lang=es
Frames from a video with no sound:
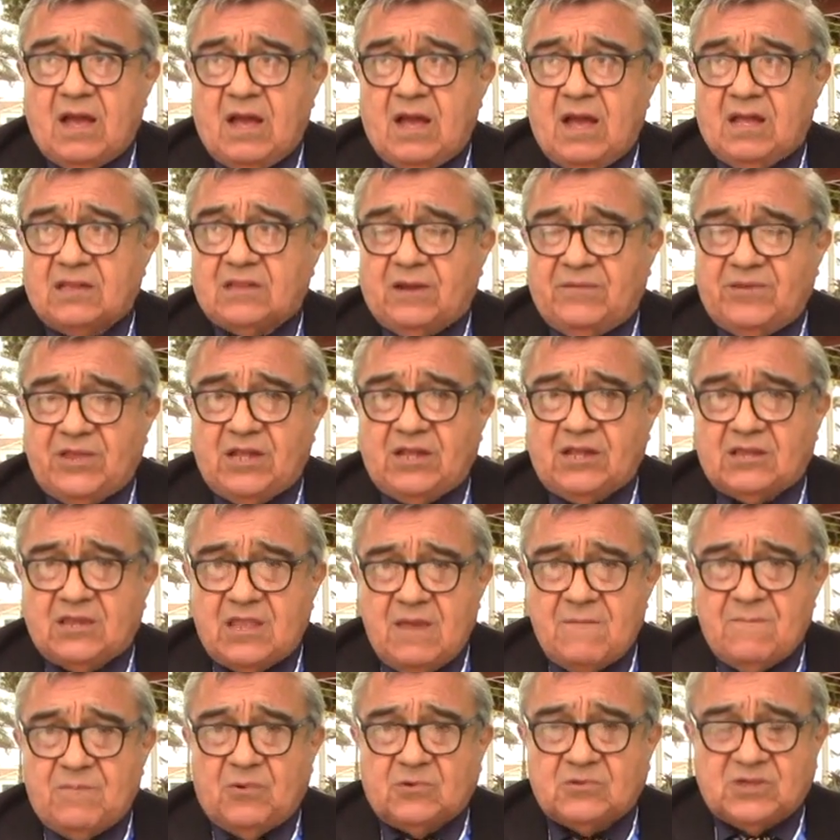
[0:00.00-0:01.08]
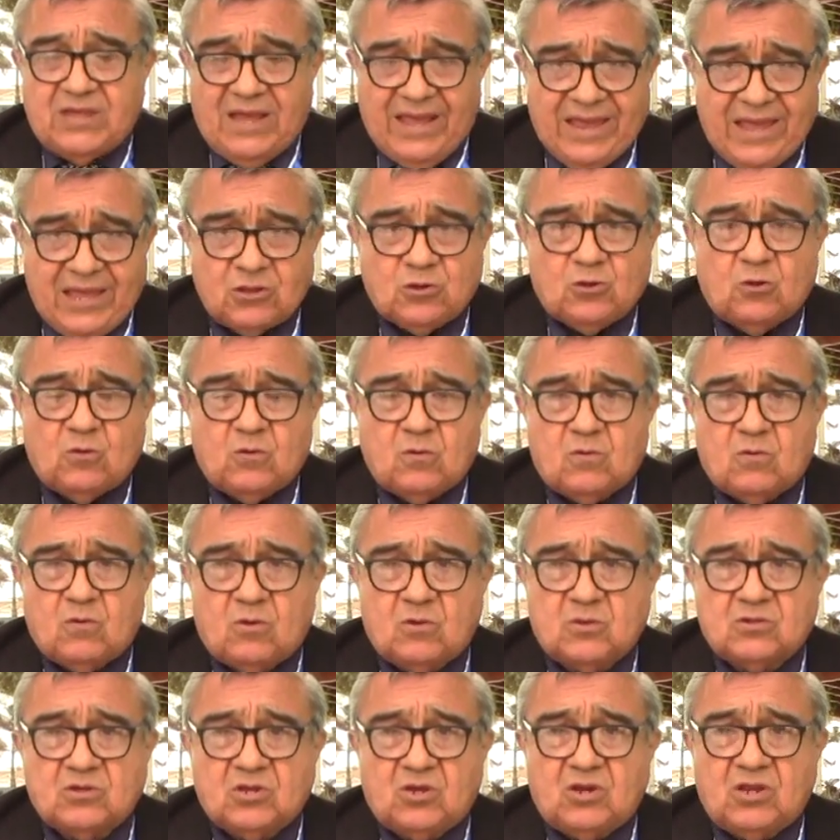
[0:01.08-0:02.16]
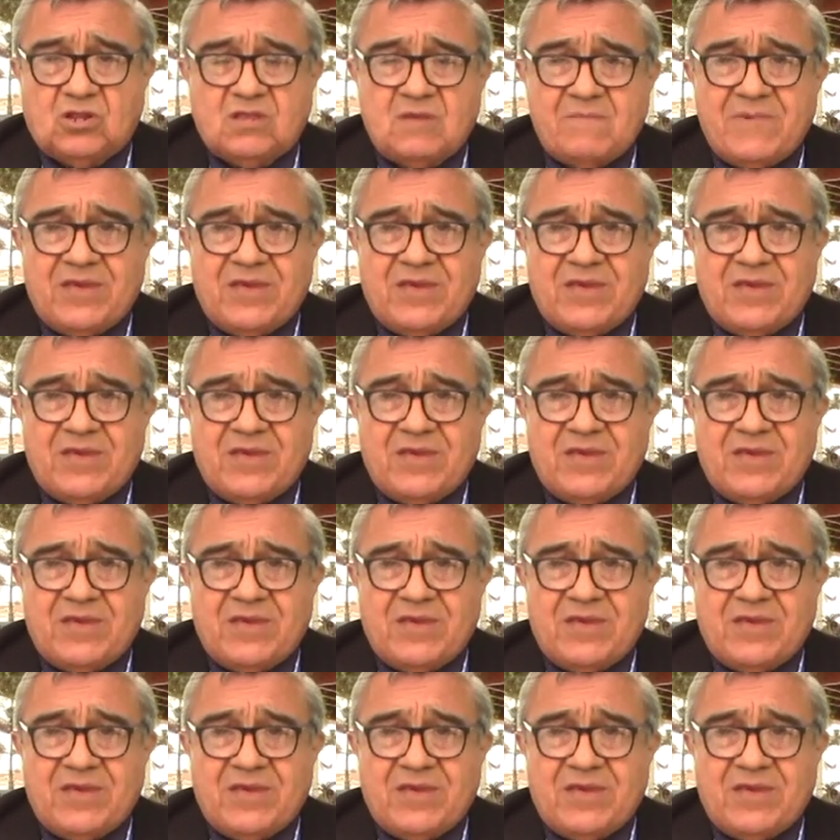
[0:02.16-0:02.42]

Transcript: a través del tiempo se han hecho conocedores